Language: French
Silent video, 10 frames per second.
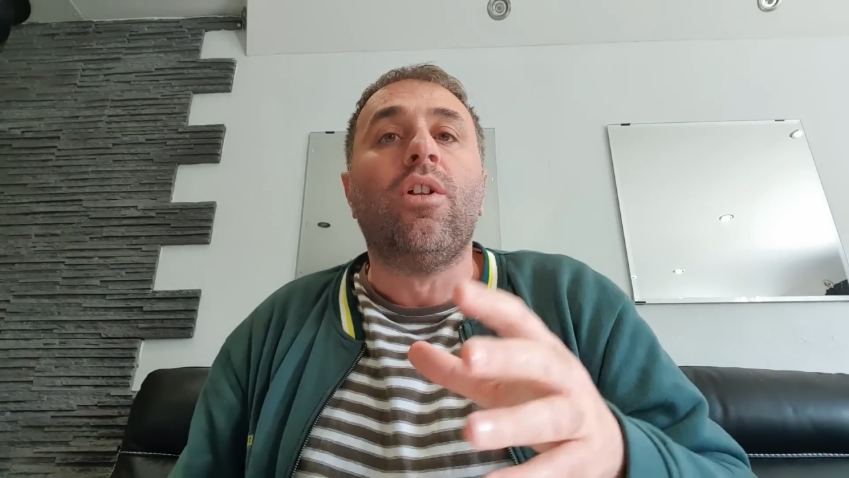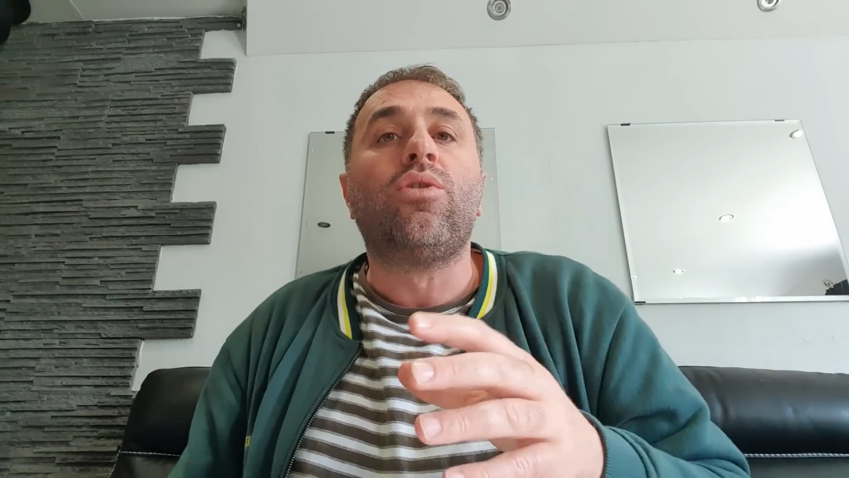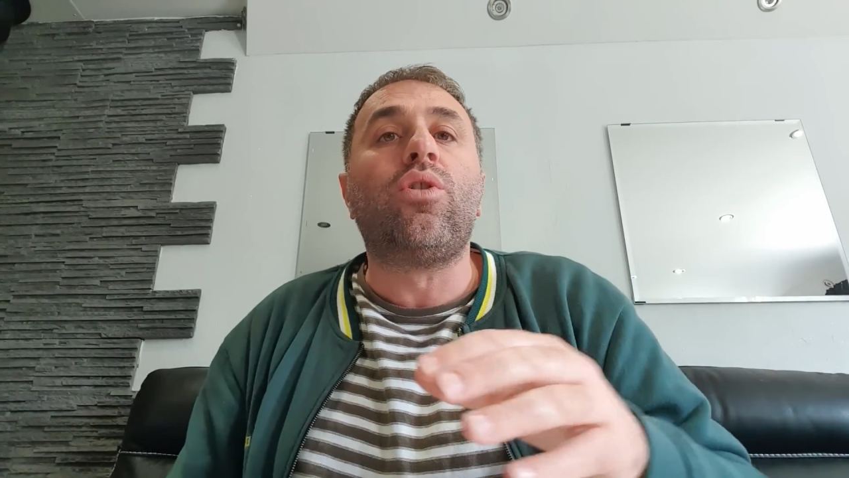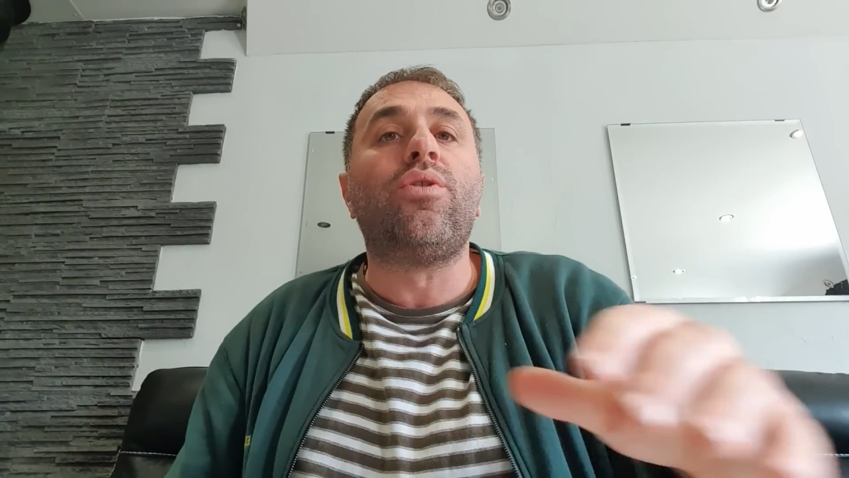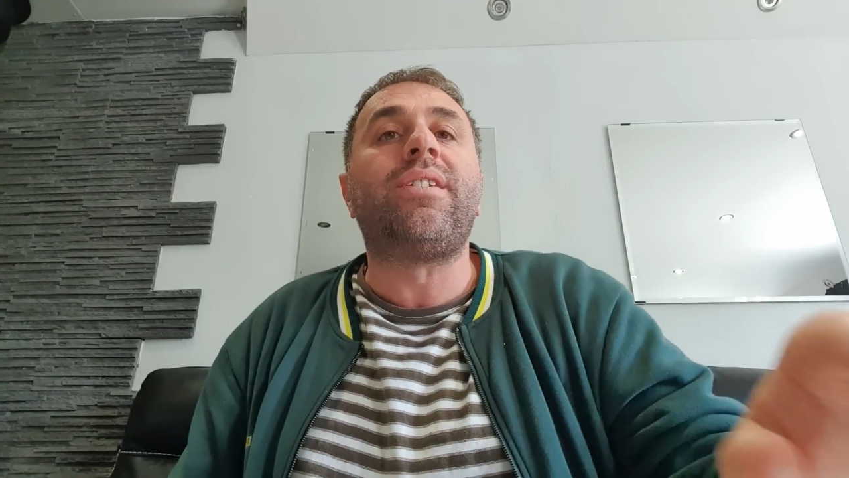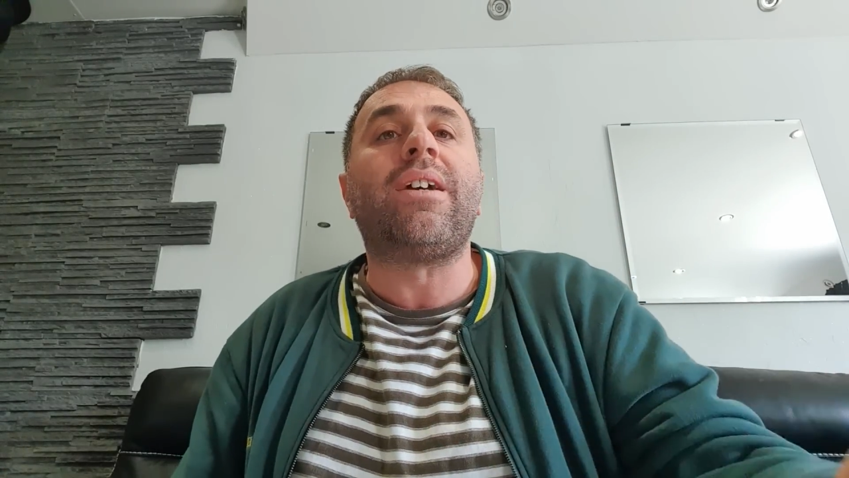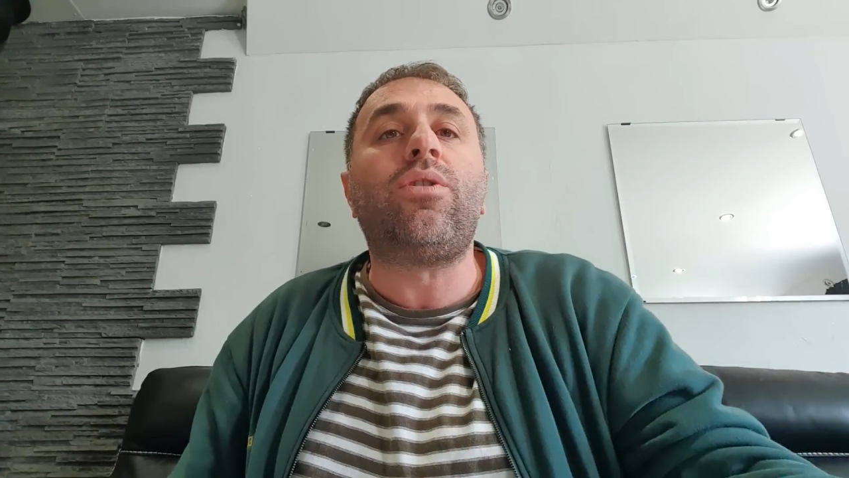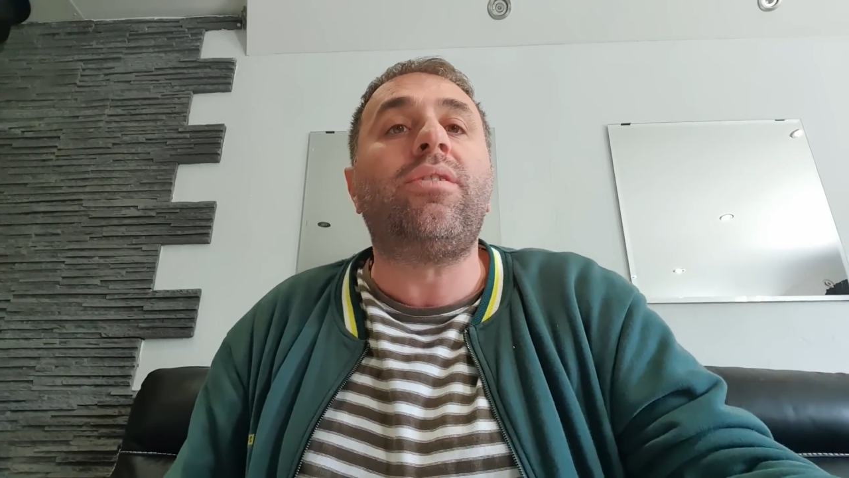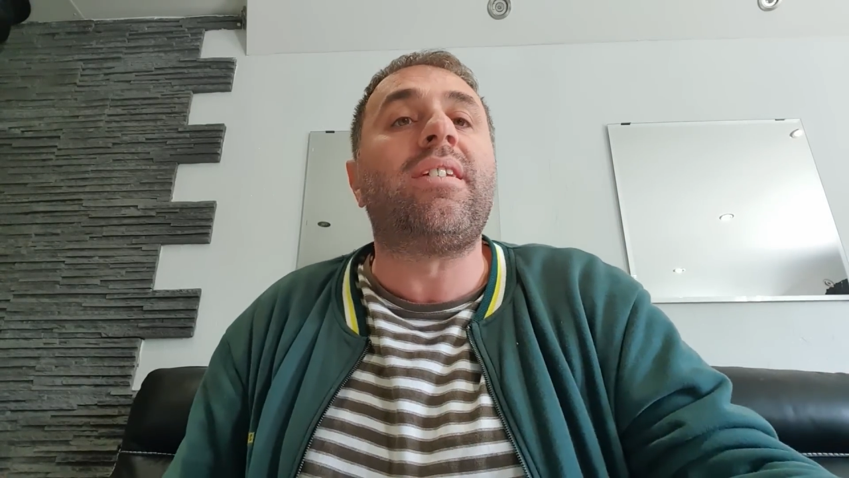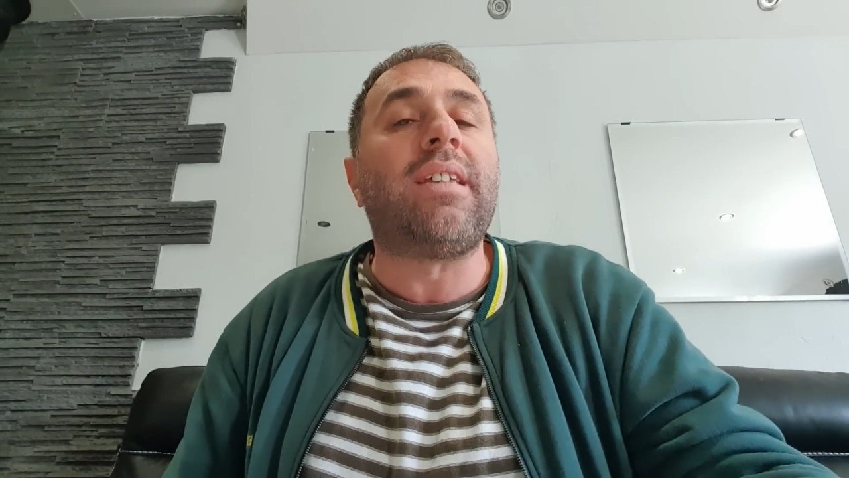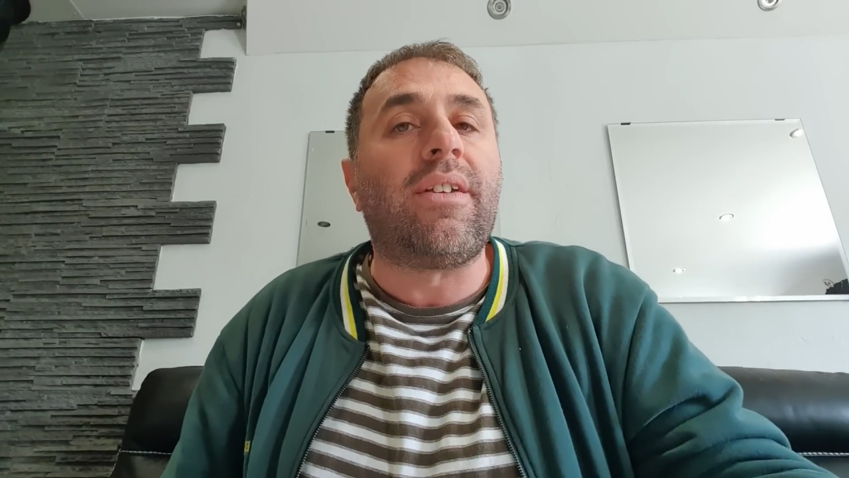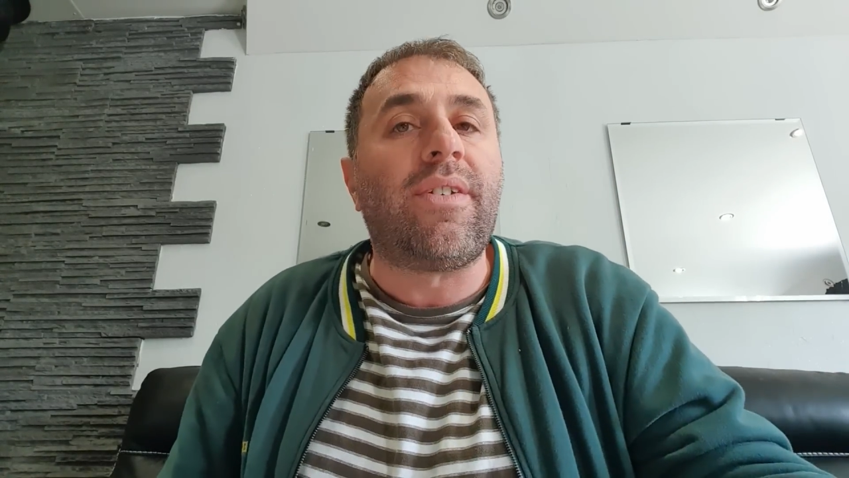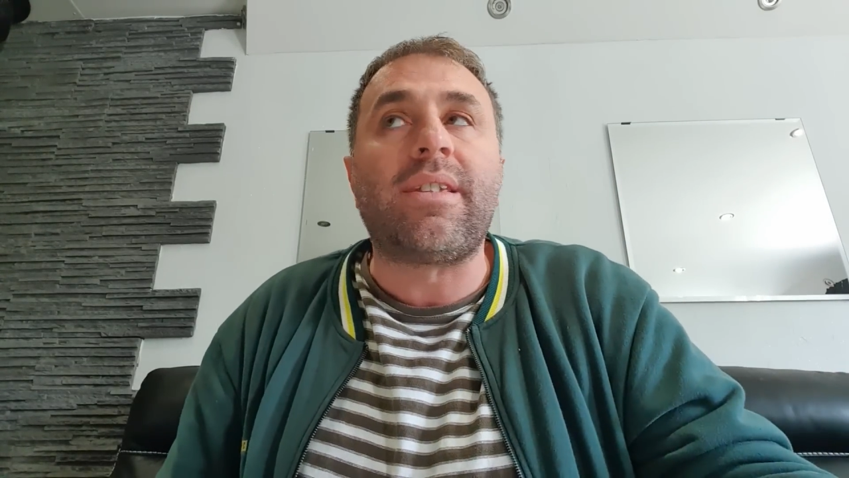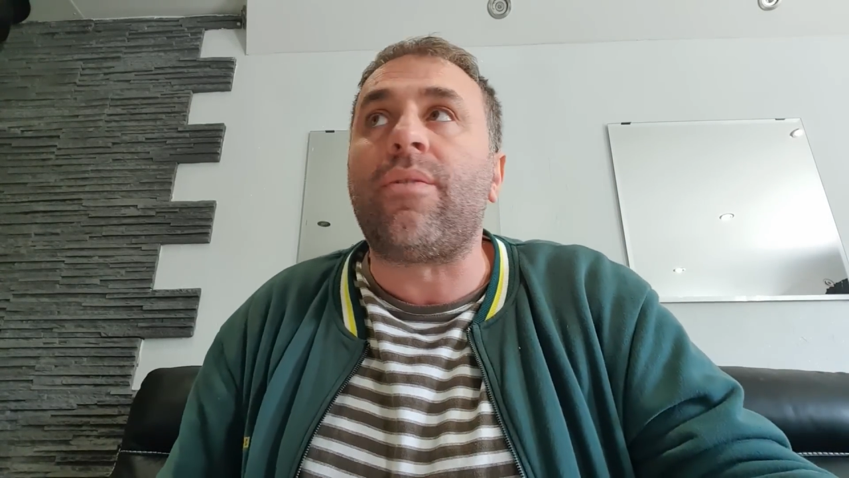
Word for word: dans le secteur des services,